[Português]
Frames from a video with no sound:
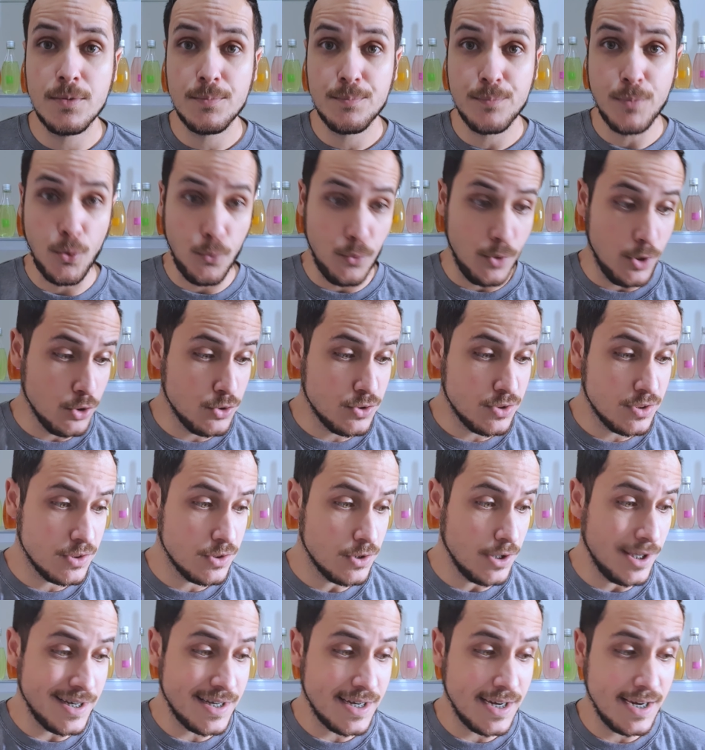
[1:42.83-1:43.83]
Bom, eu
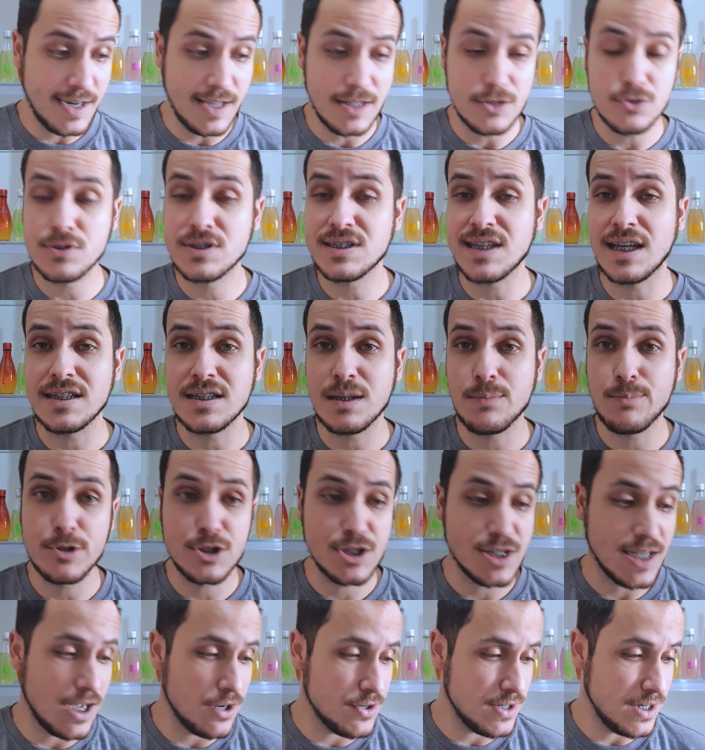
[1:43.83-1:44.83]
entrei lá no site da
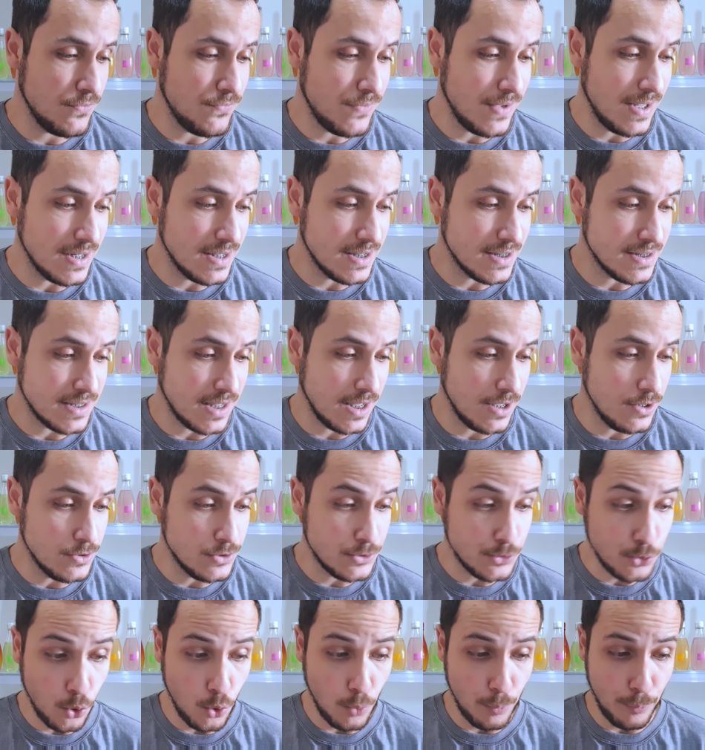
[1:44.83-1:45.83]
Boticário, ela fala que tem
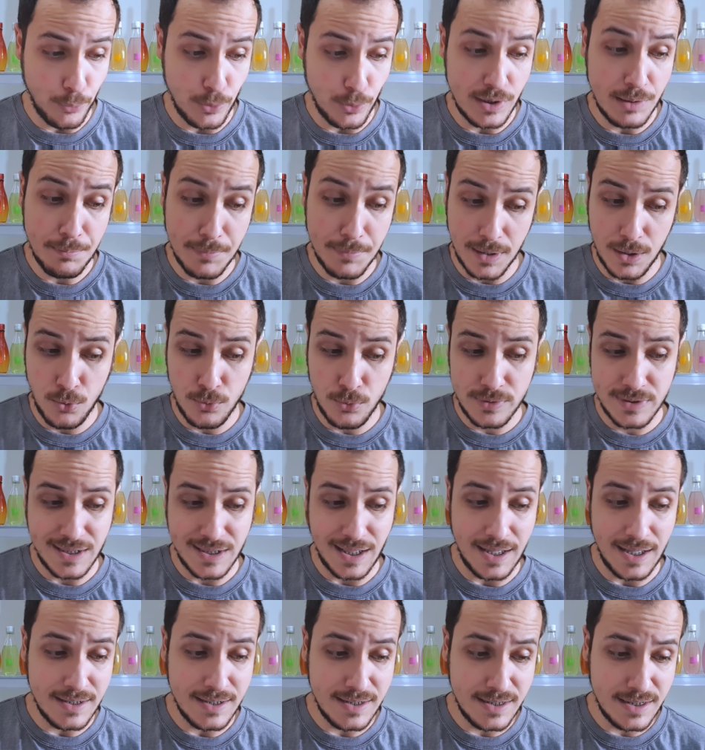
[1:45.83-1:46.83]
topo, limão,
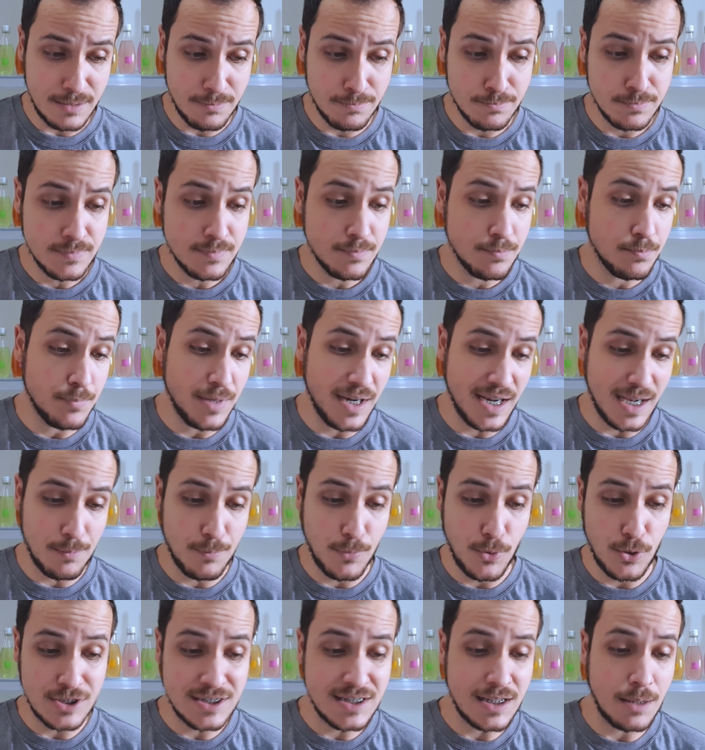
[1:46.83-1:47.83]
Itália,
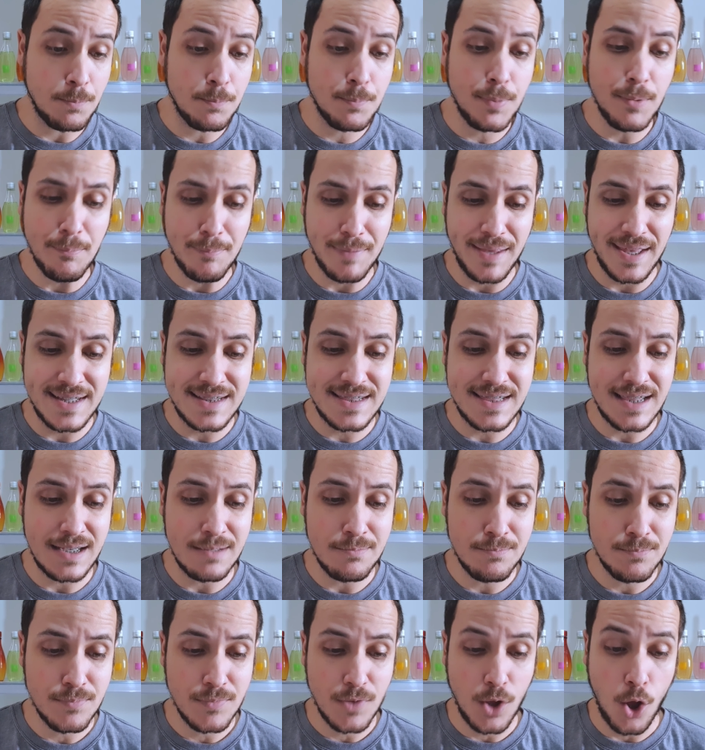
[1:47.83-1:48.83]
bergamota,
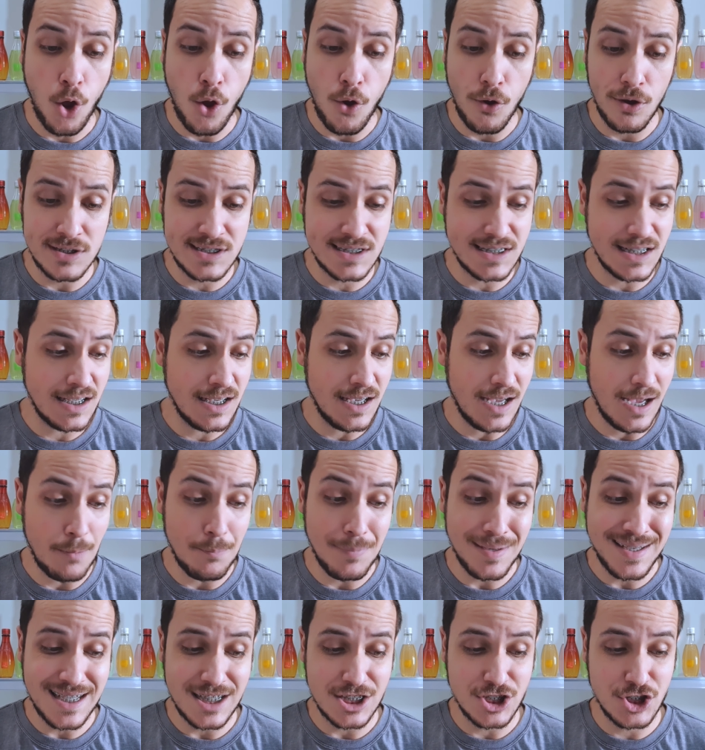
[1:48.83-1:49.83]
pimenta, rosa,
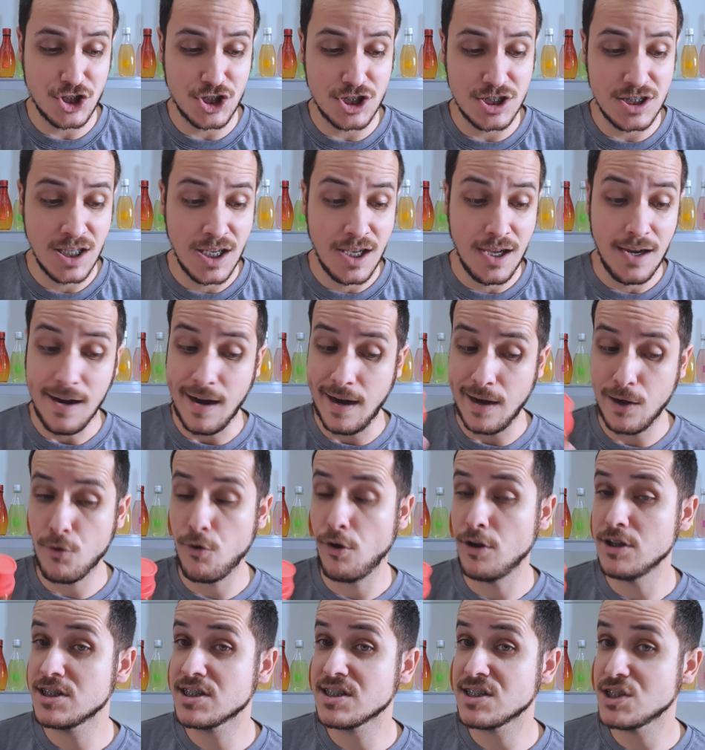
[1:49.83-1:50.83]
abacaxi,
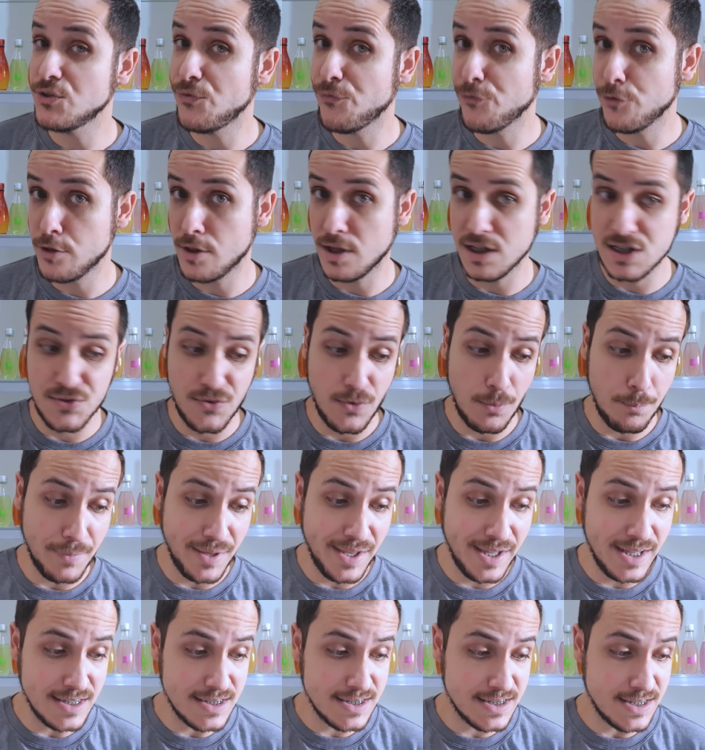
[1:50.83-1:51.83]
acordes de frutas
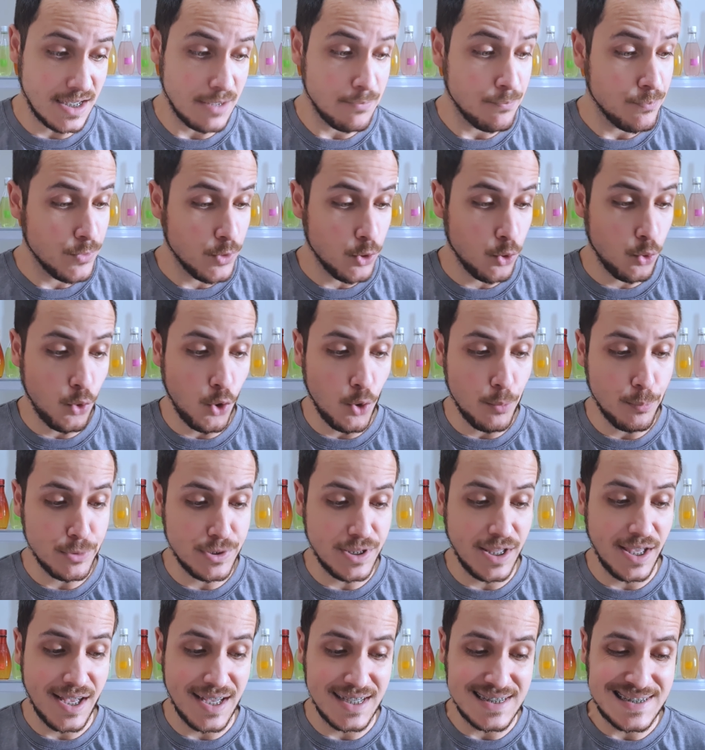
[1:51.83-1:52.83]
vermelhas, tá? Corpo
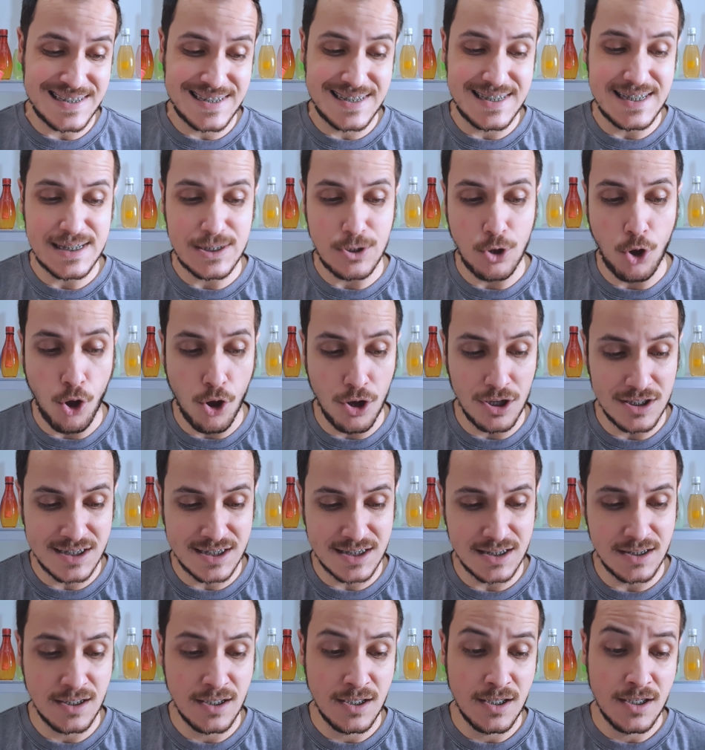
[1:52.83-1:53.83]
tem cassis,
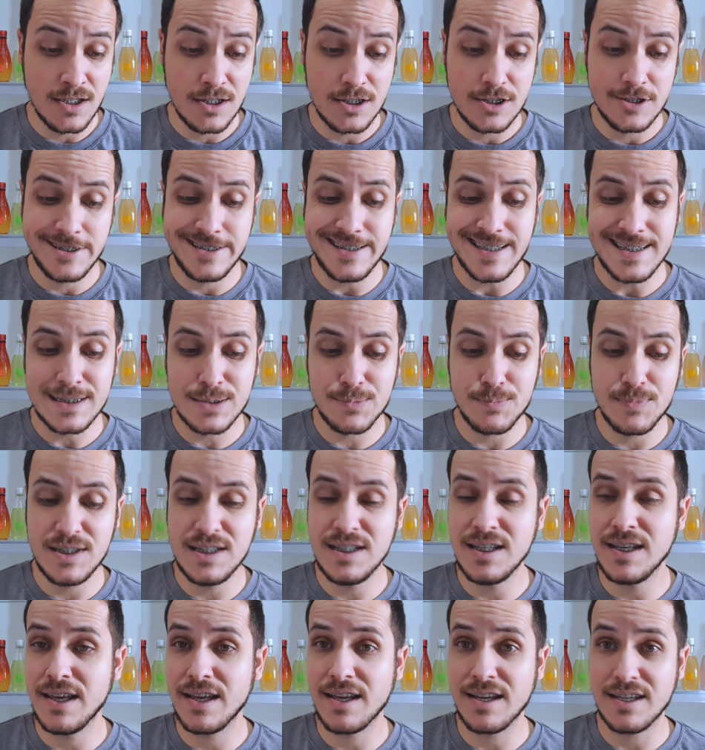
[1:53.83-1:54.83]
rosa,
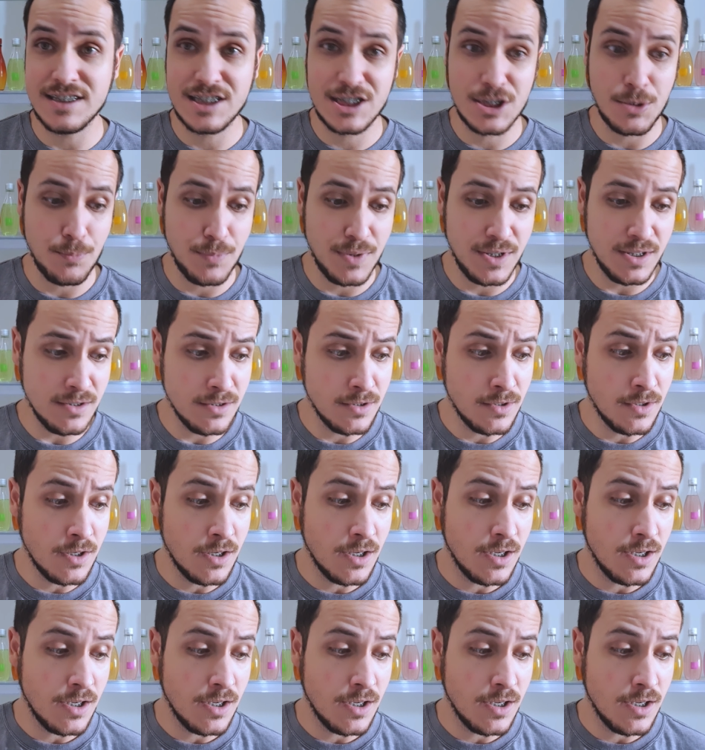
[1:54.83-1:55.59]
jasmim e quechimbi.